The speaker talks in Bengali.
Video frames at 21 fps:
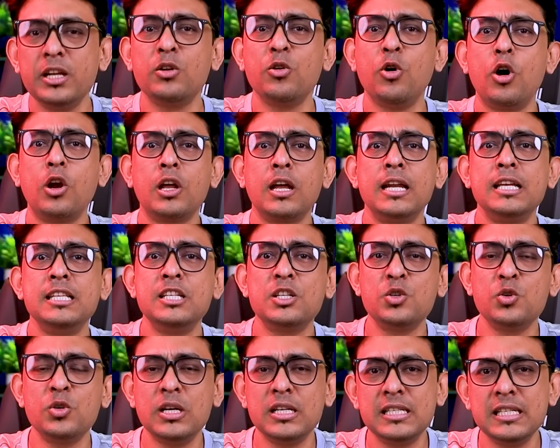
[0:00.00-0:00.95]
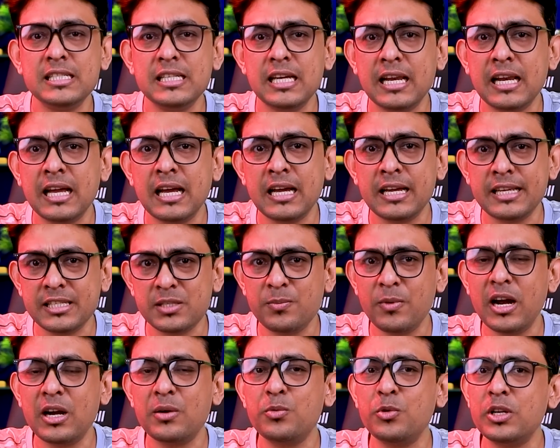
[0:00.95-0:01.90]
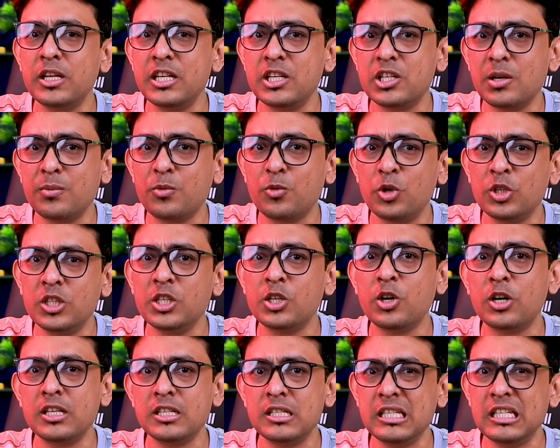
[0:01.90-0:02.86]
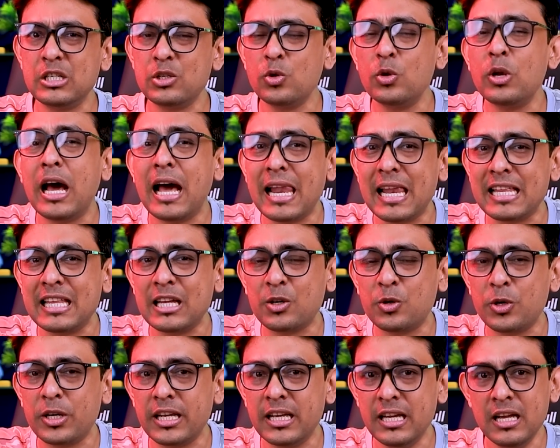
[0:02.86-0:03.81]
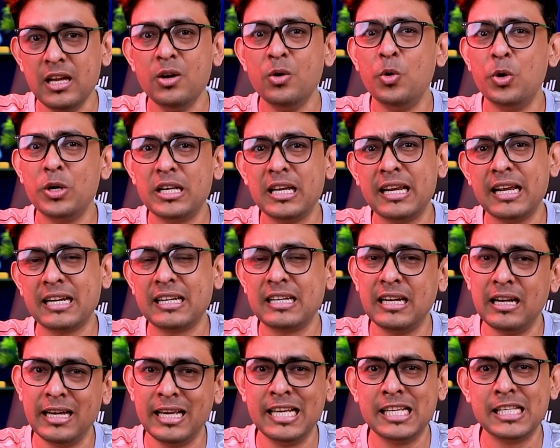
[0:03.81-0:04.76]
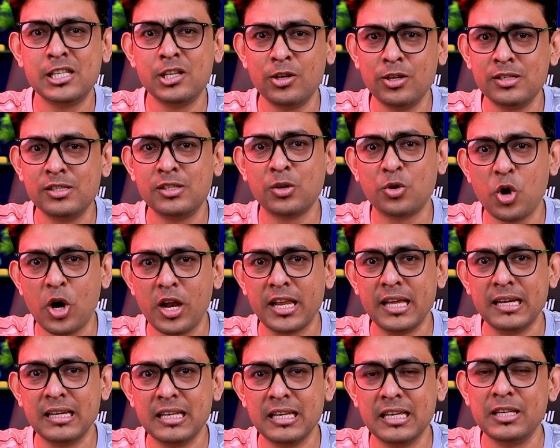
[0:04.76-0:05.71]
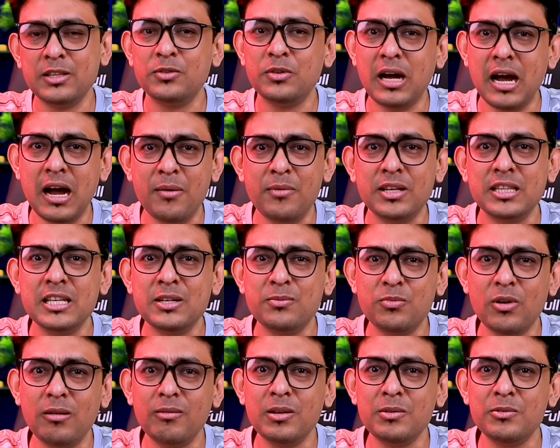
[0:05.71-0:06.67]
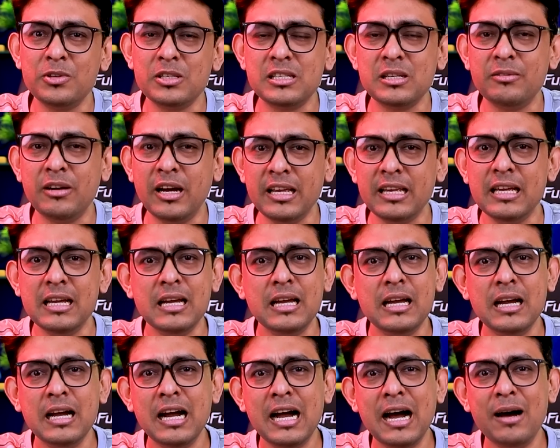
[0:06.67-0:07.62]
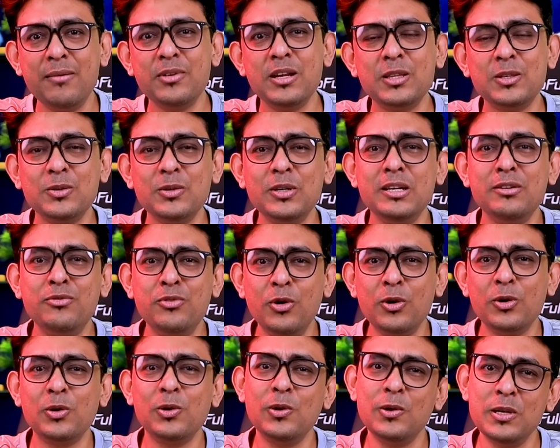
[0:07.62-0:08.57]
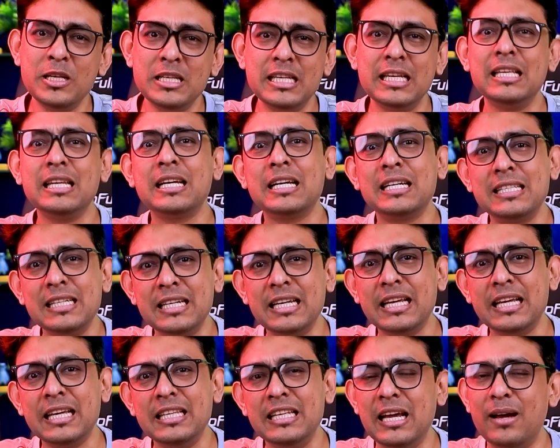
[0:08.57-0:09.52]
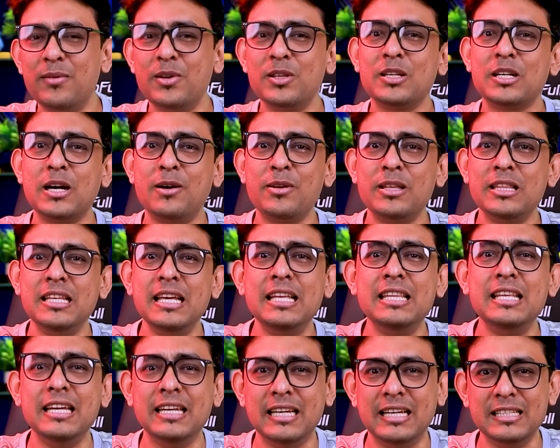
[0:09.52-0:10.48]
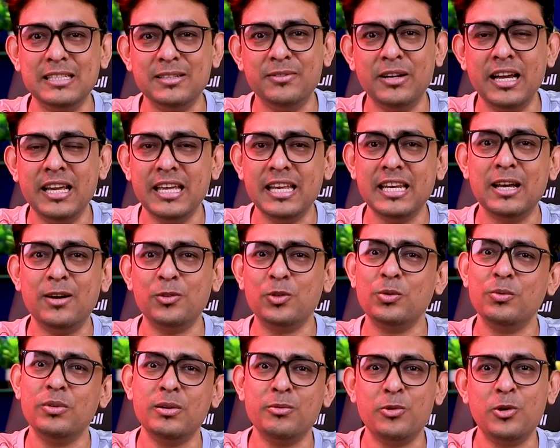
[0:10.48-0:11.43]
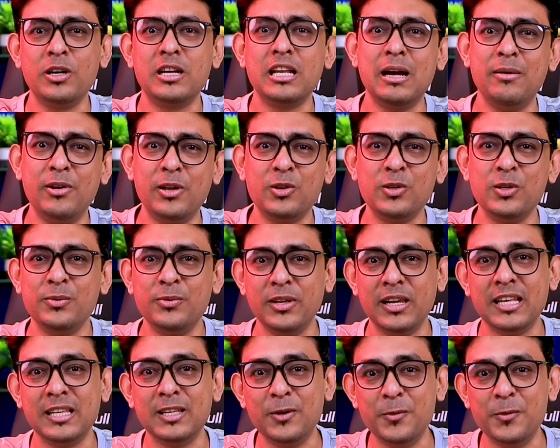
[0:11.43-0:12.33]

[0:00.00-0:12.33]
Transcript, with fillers: অনেক অর্গানাইজেশন আছে যারা স্মার্টফোনের এসব ক্ষতিকর জিনিসগুলো আলাদা করে ওইটার একটা হেস্তনস্ত করে আর কি কিন্তু আমাদের প্রবলেম হচ্ছে ভাই আমরা তো এই ফোনগুলো নিজেদের কাছে রেখে দিই আমরা তো কাউরে দিয়ে দিই না যে ভাই এ নাও তুমি এই ফোনটা আমার হয়ে ফেলে